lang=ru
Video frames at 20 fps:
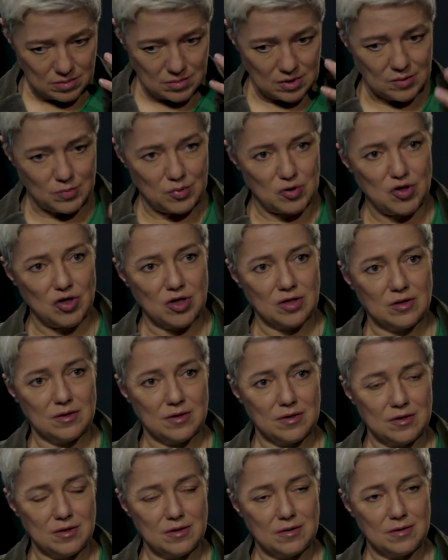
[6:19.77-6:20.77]

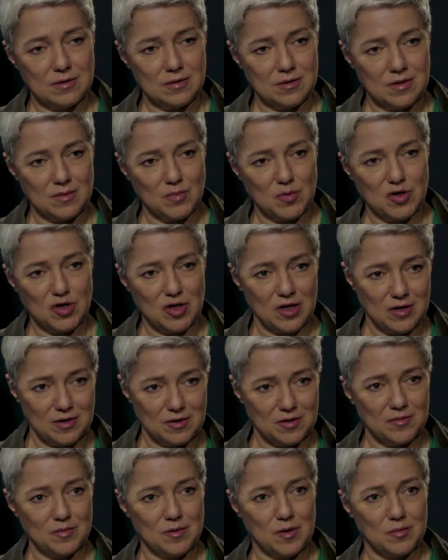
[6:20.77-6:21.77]
отпечаталось,
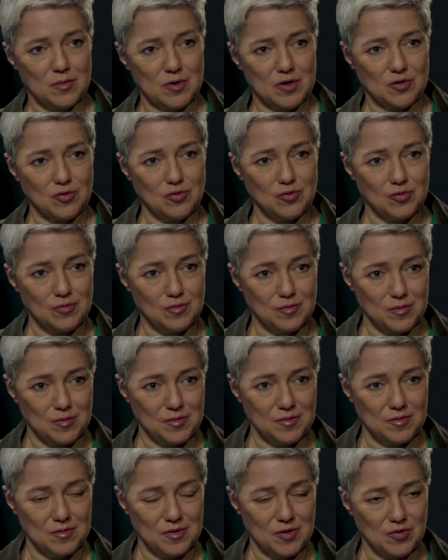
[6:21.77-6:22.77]
запечатлелось в моем мозгу
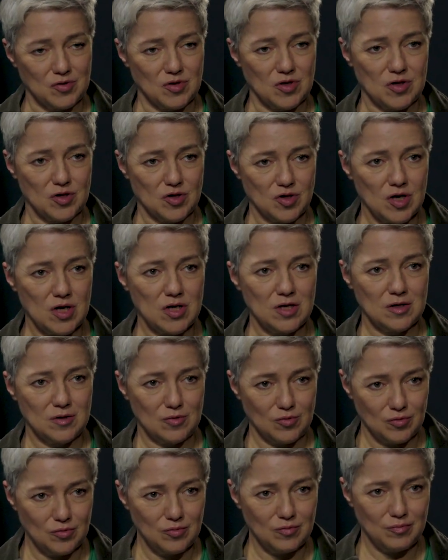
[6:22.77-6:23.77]
ее содержание,
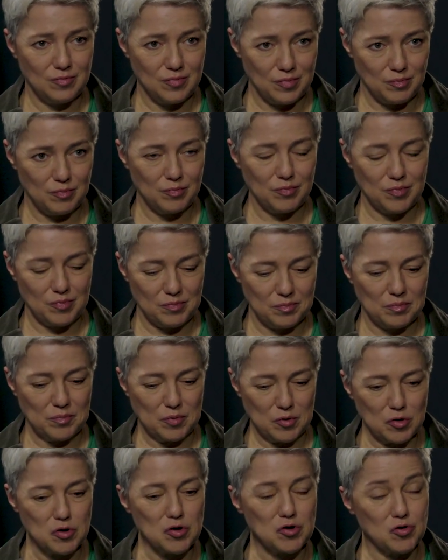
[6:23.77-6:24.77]
но
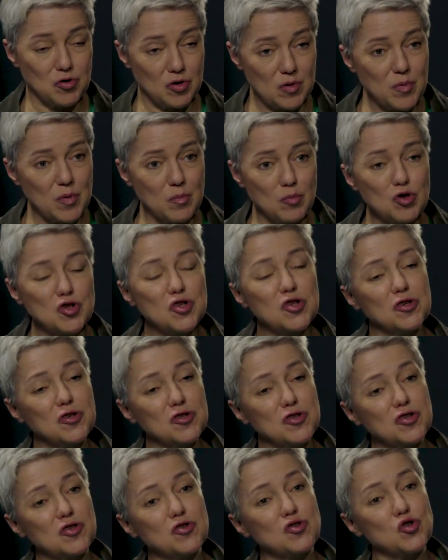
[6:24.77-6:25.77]
Просто я, что можно а,
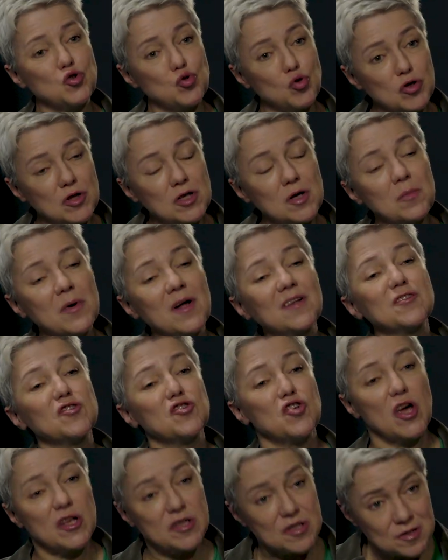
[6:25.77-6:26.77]
конституционно когда,
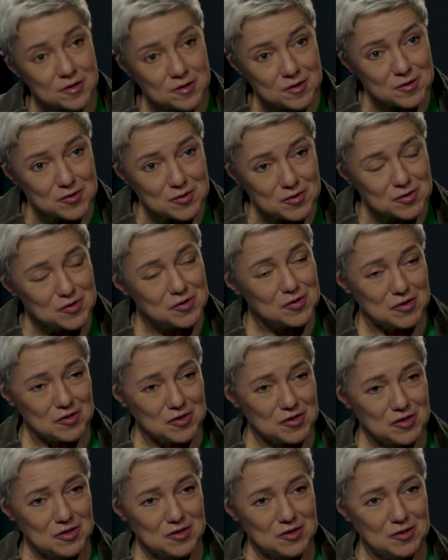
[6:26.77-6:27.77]
молчать. Я когда
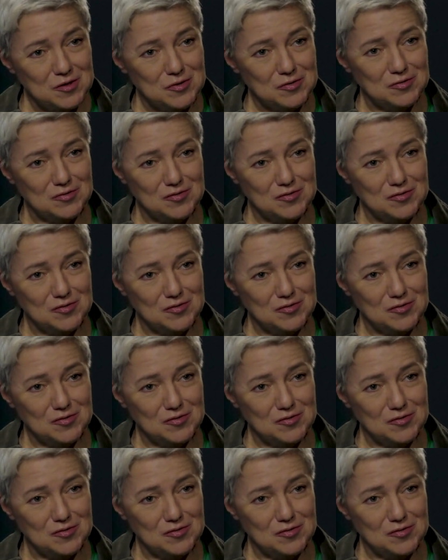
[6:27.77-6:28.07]
э,